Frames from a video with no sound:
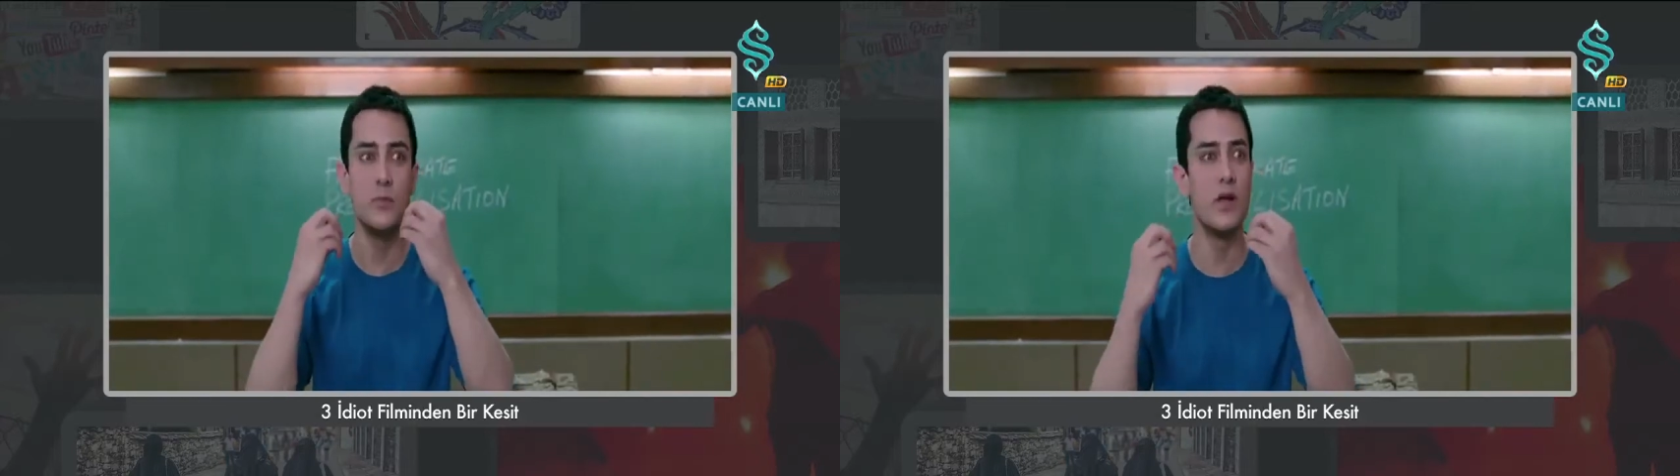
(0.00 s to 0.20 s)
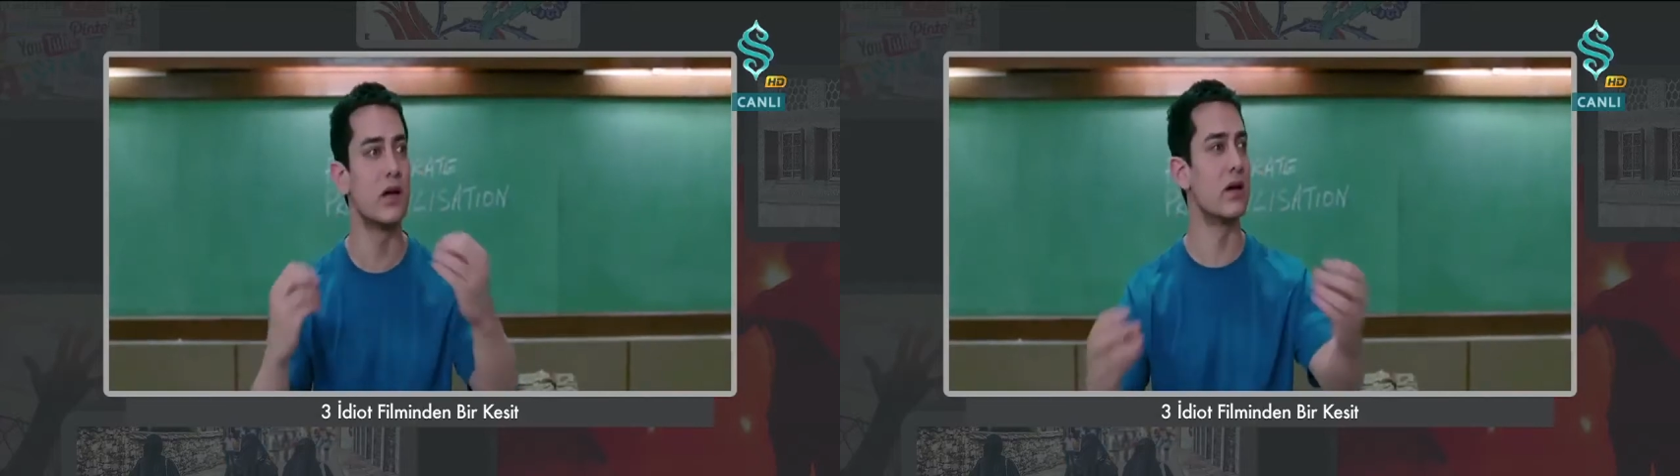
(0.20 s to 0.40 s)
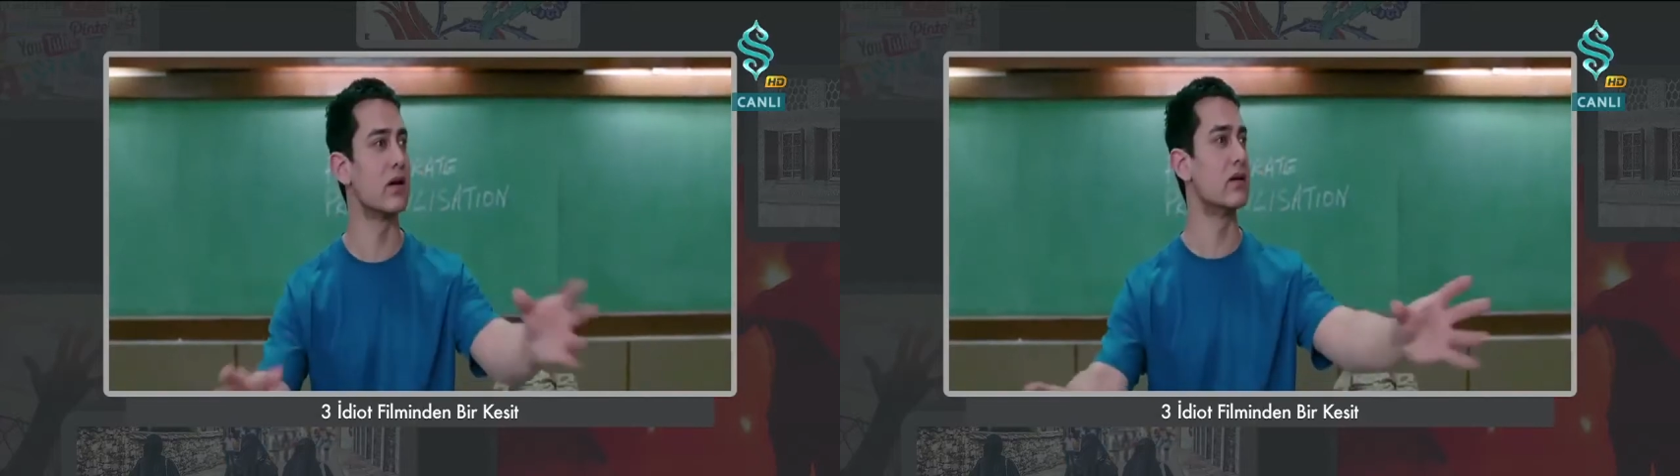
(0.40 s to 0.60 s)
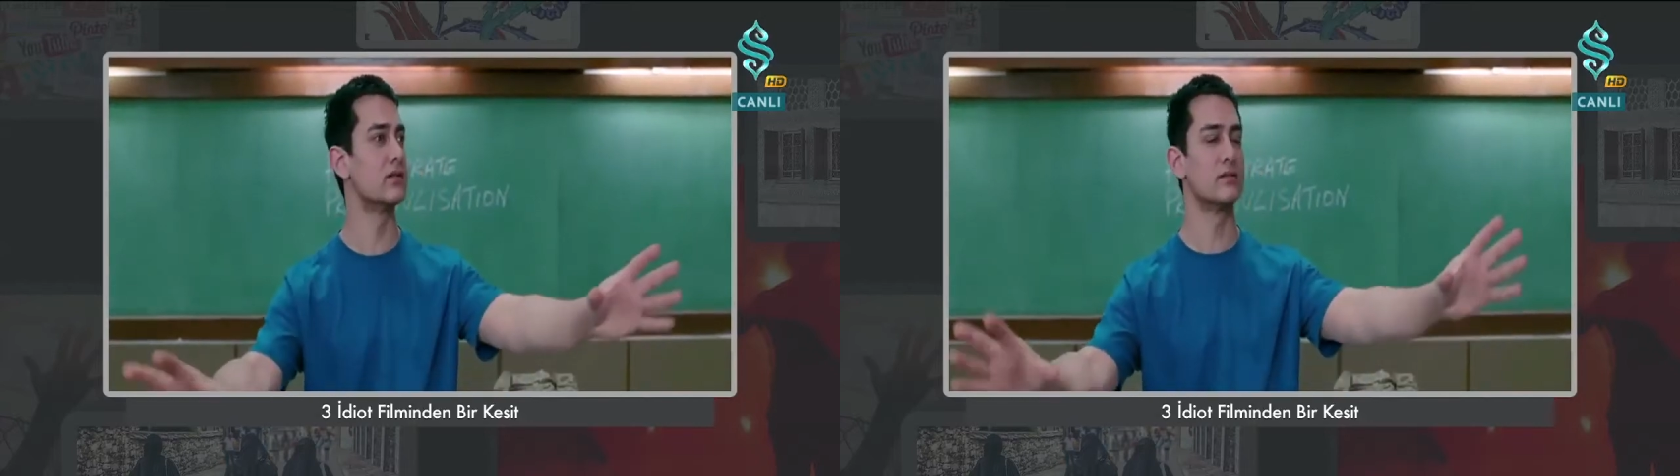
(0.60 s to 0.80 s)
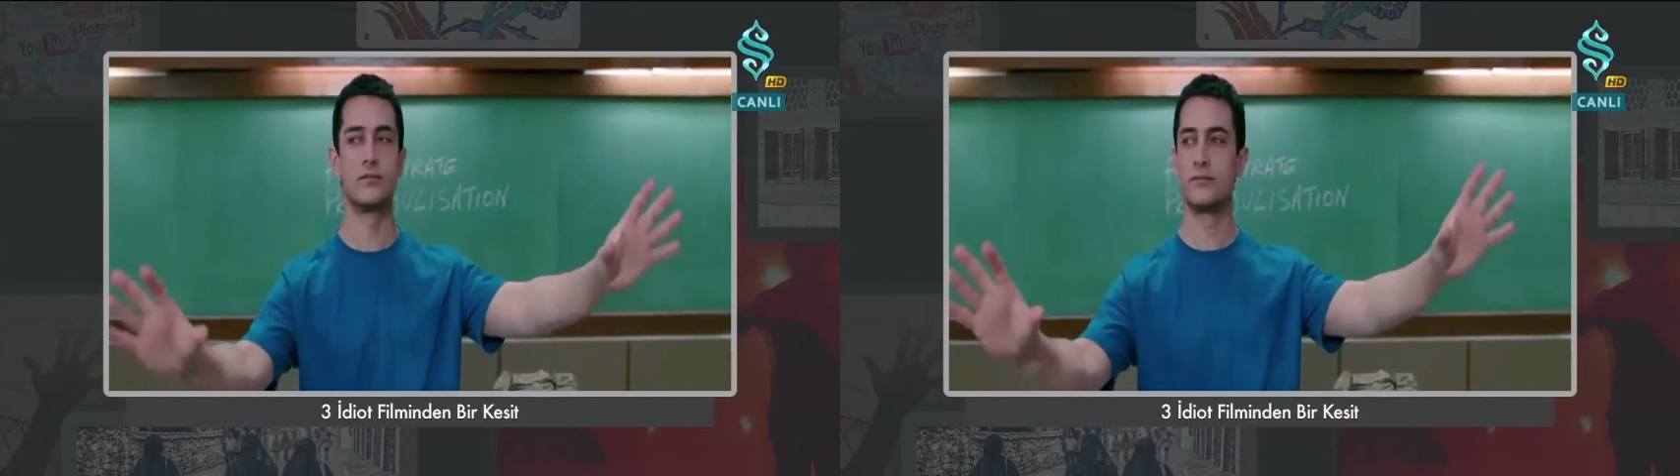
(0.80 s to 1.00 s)
hemen bir
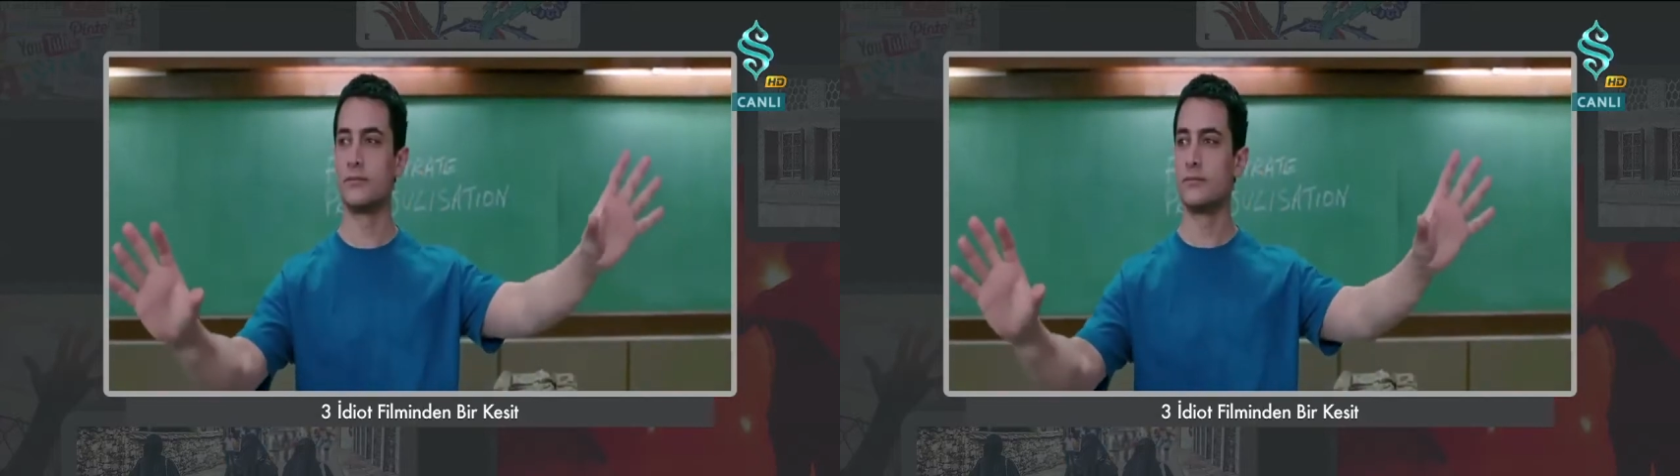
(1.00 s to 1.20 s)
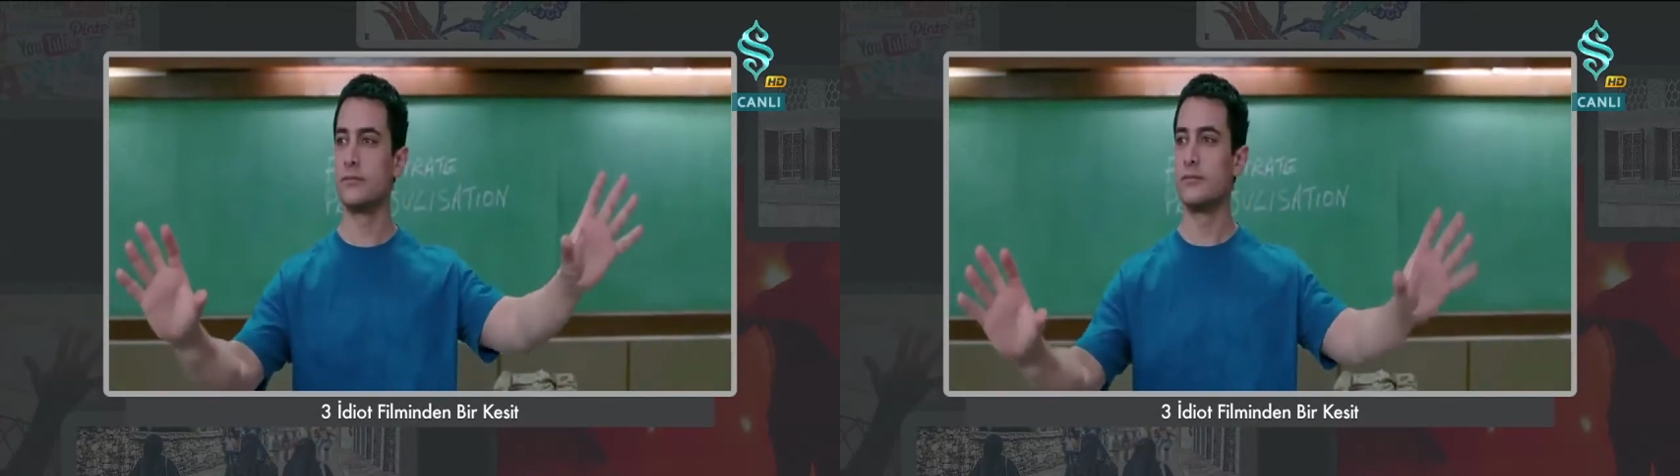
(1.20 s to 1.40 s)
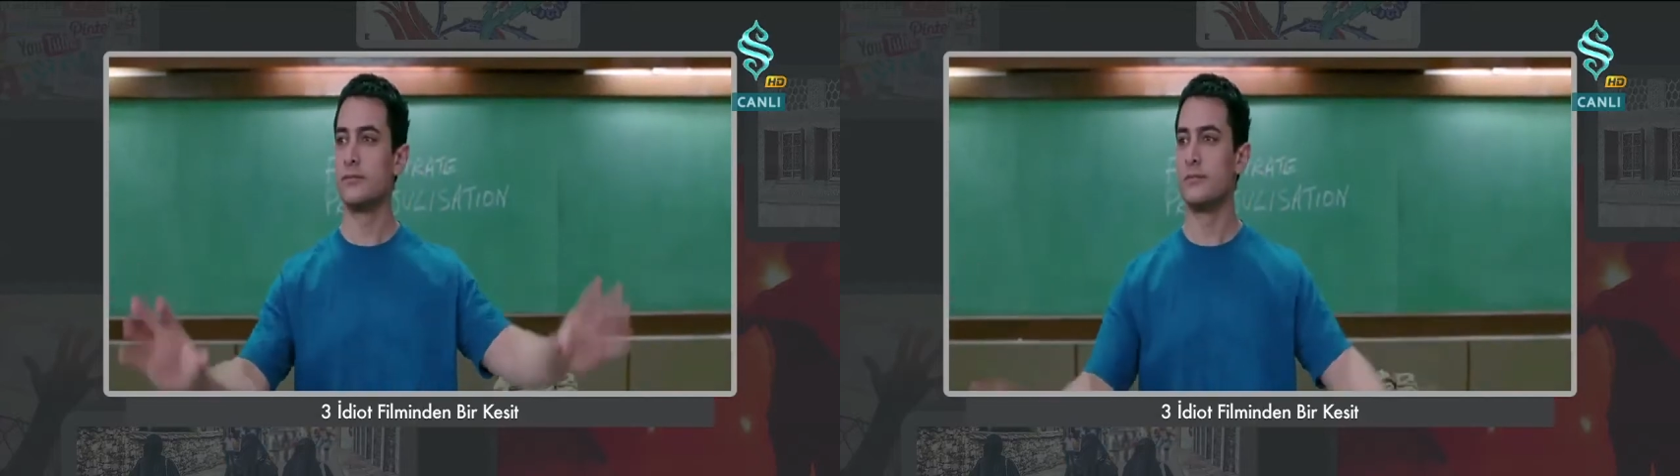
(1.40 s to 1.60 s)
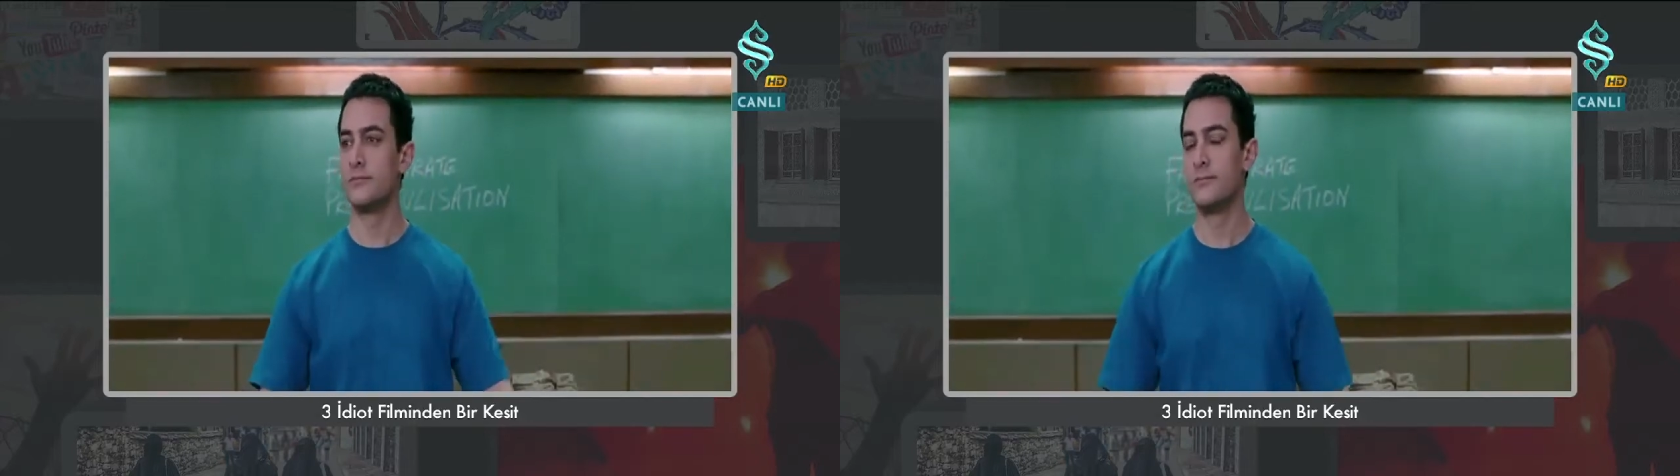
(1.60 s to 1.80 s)
yarışa girdiniz.